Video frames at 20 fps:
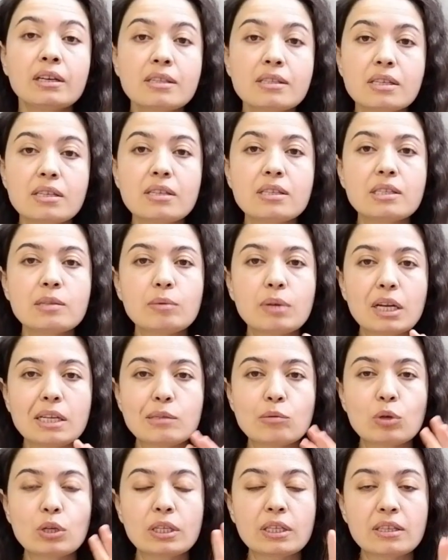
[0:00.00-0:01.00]
Kısacası
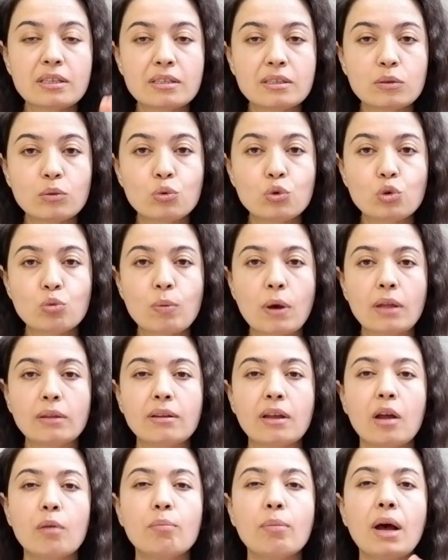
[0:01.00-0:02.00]
biraz böyle gizli
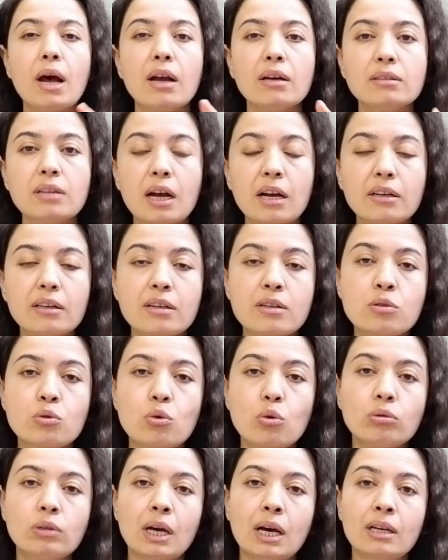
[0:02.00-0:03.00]
düşmanlar, perde
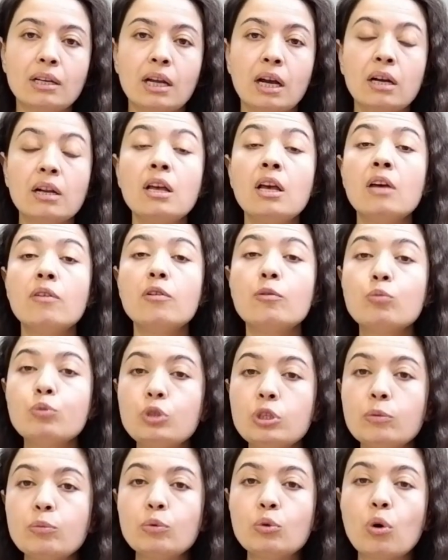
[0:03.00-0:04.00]
arkası olaylar ve
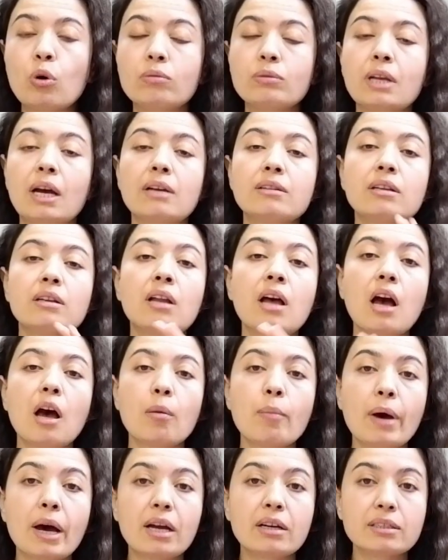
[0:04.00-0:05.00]
bu tip konulardan
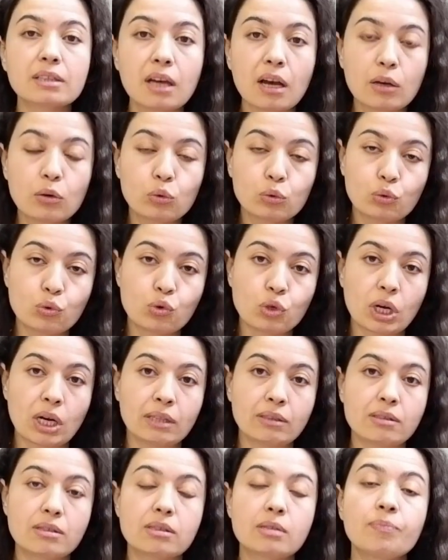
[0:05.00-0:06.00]
haberdar
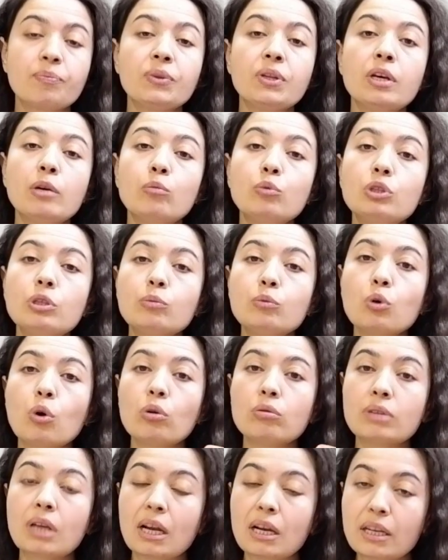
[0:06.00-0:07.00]
olacağımız, bu tip
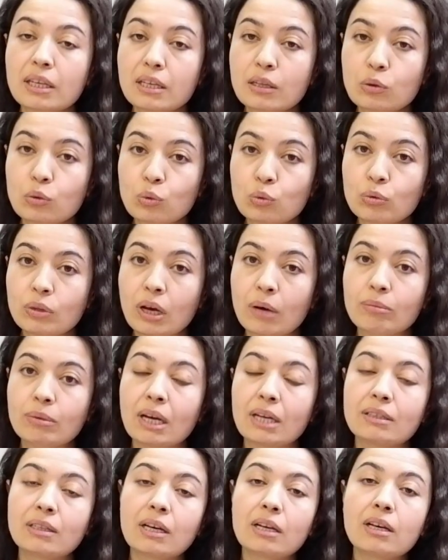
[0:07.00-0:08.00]
konularla ilgili
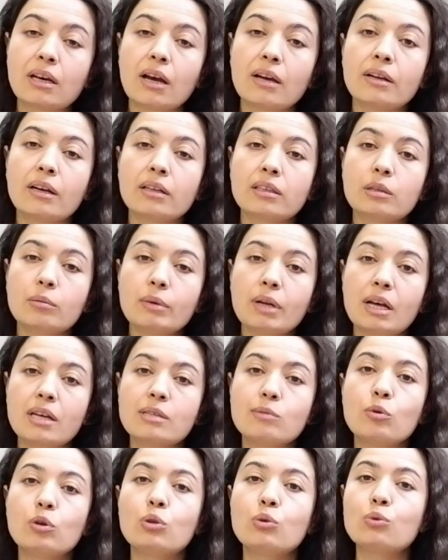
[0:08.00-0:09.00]
gündemlerden kaynaklı
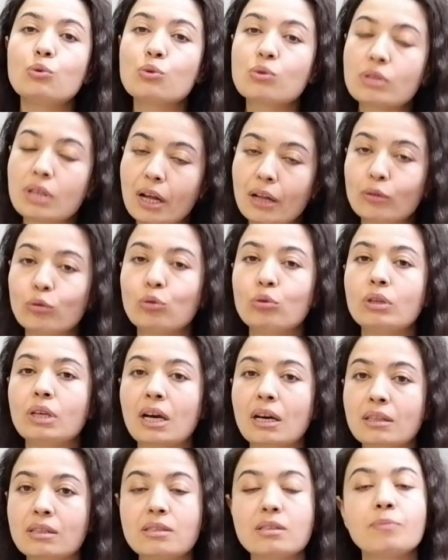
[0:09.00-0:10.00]
biraz böyle ruhsal
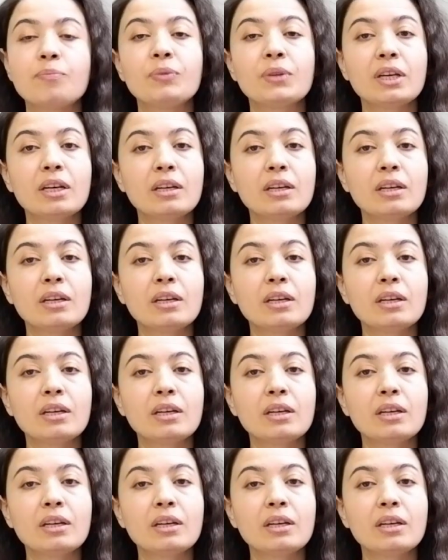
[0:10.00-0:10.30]
dünyamız